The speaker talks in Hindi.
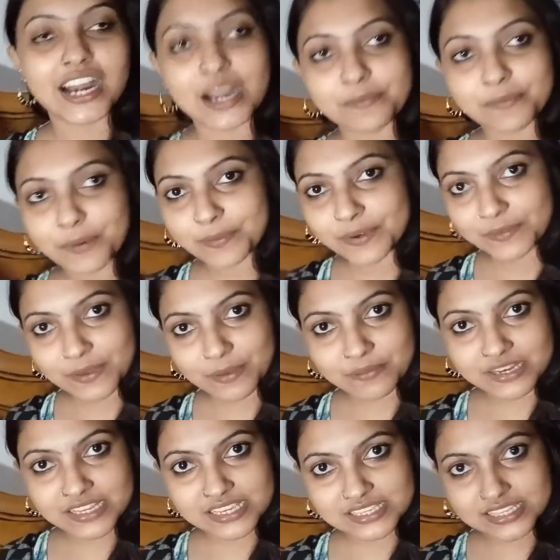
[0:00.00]
आप अपने
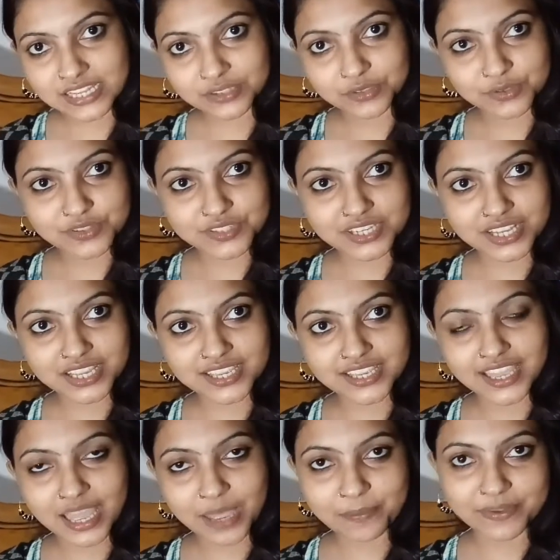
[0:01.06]
फैमिली के साथ खुश
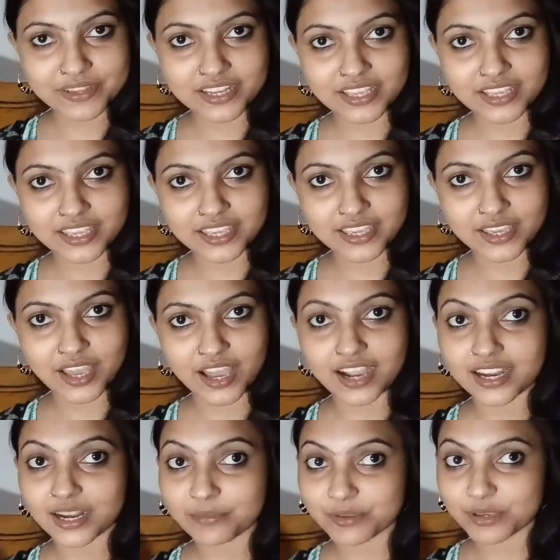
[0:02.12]
रहिए हैप्पी रहिए
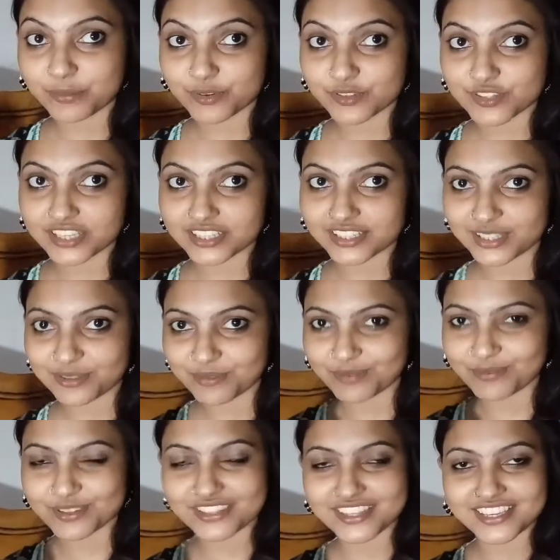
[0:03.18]
अगर आप बिग बॉस देखते हैं तो
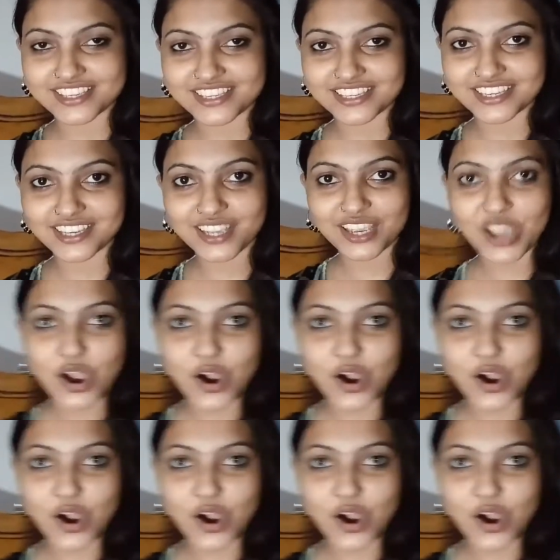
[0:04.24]
बिग बॉस देखिए